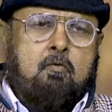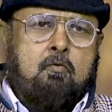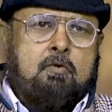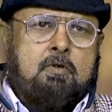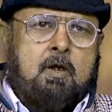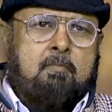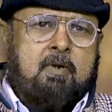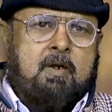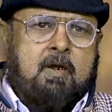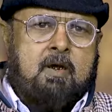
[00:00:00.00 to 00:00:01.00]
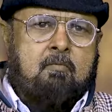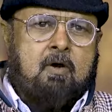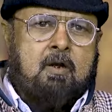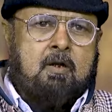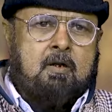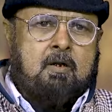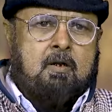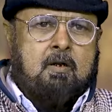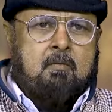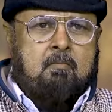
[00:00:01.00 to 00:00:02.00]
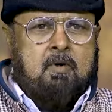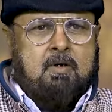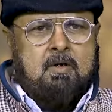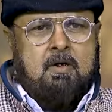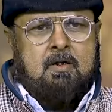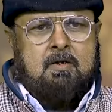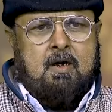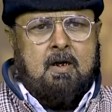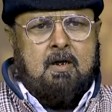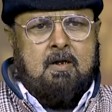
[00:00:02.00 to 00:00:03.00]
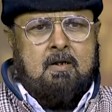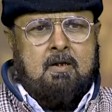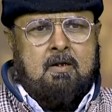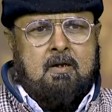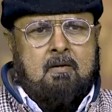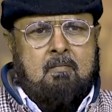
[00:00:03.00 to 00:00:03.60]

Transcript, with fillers: तो उस टाइम गियर वाली मशीनें चला करती थी